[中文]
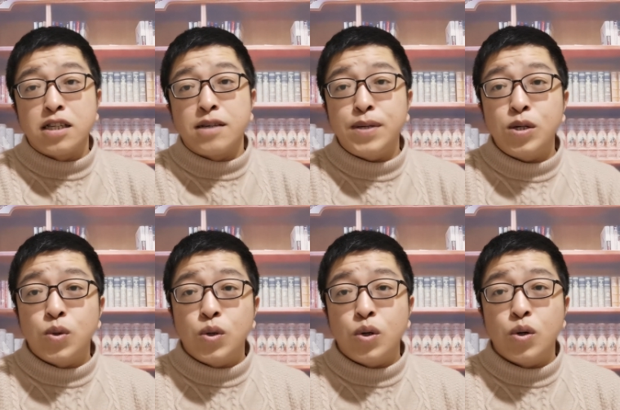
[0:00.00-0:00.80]
你譬
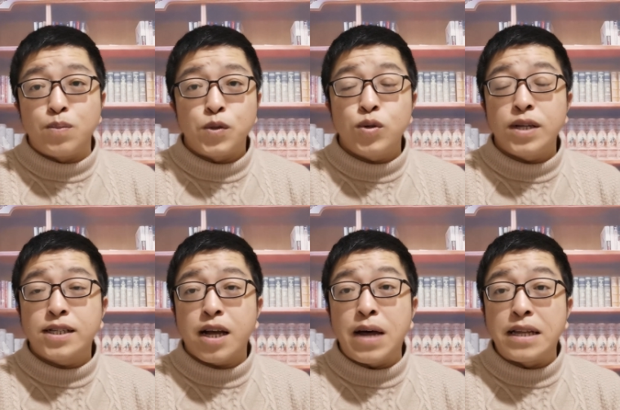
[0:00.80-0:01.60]
如去年
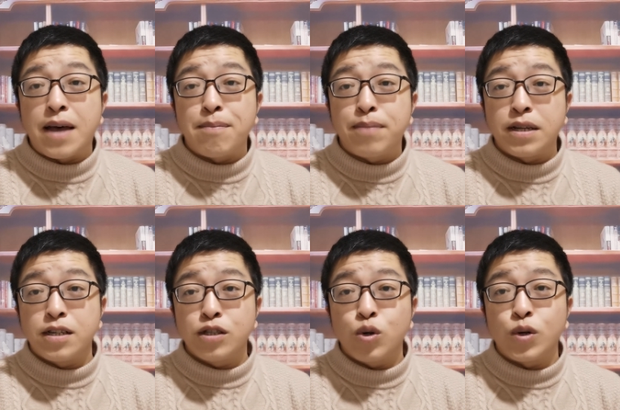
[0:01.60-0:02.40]
上半年，北
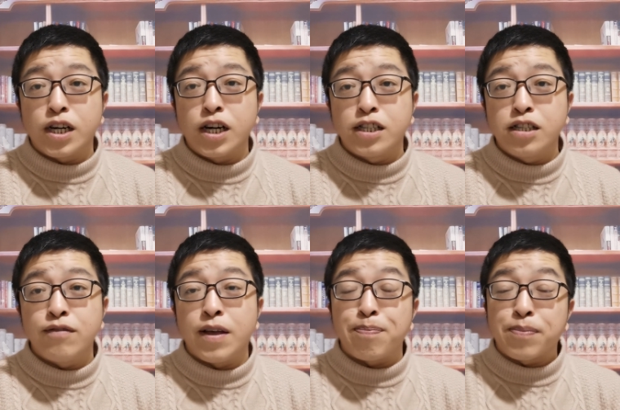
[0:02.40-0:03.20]
京就有一个
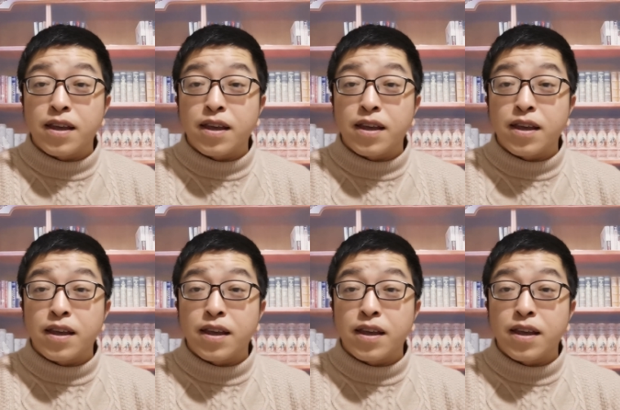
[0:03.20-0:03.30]
新闻，